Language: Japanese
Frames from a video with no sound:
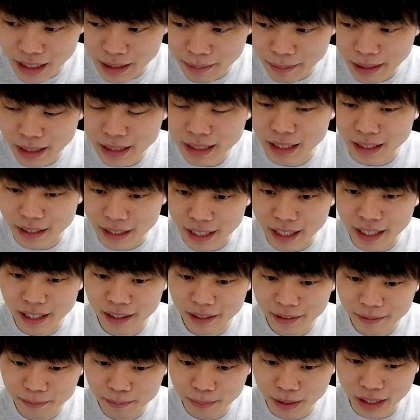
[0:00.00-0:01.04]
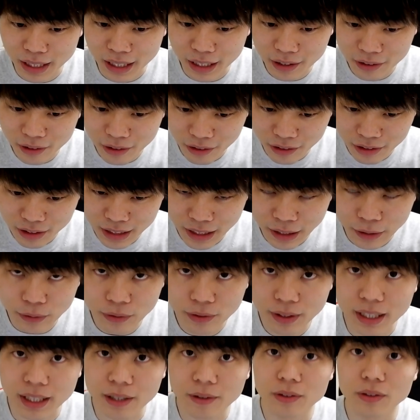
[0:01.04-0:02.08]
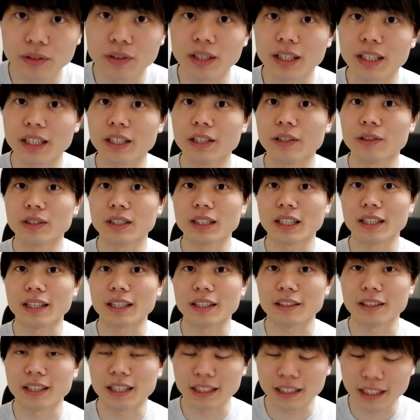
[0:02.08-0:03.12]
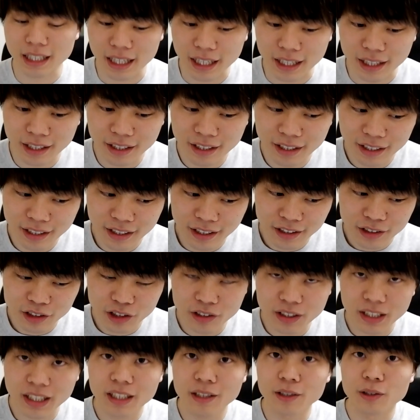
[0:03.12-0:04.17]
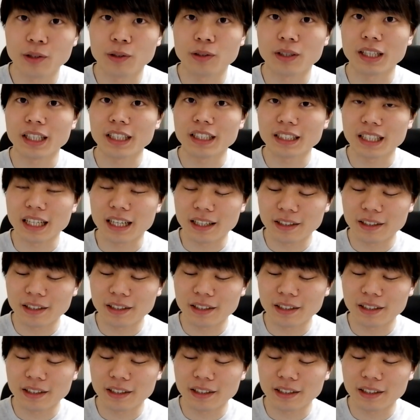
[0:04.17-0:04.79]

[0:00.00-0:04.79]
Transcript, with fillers: 皆さんね、ネットを使うときは本当に気をつけてください。というだけの動画でし